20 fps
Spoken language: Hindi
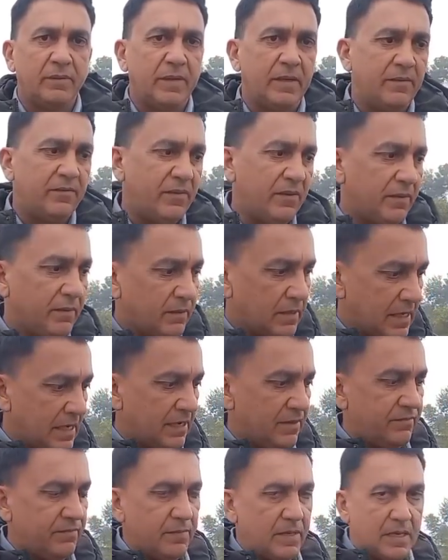मेरा
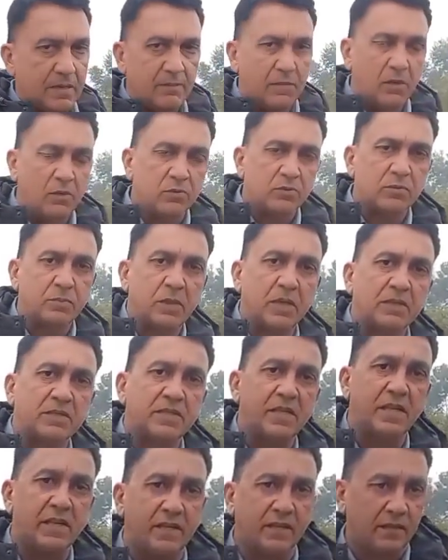है फार्म हाउस
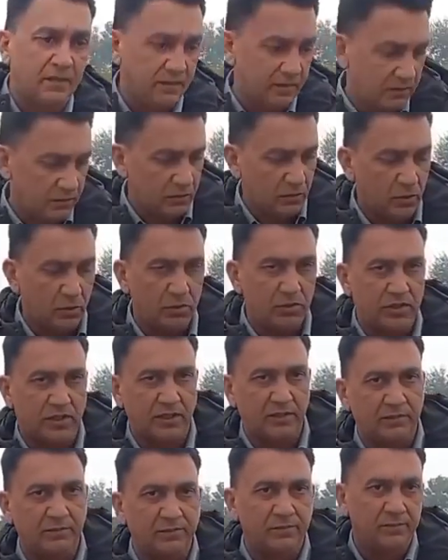प्लस डेयरी
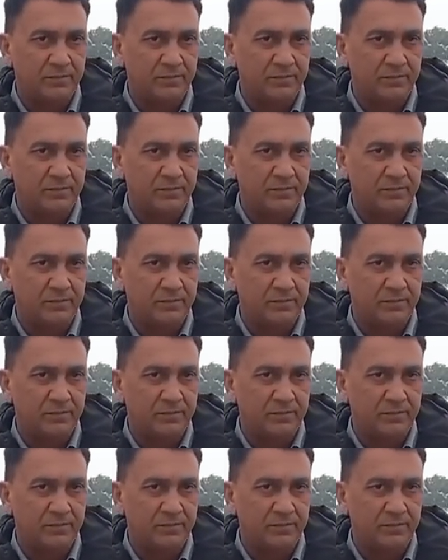अच्छा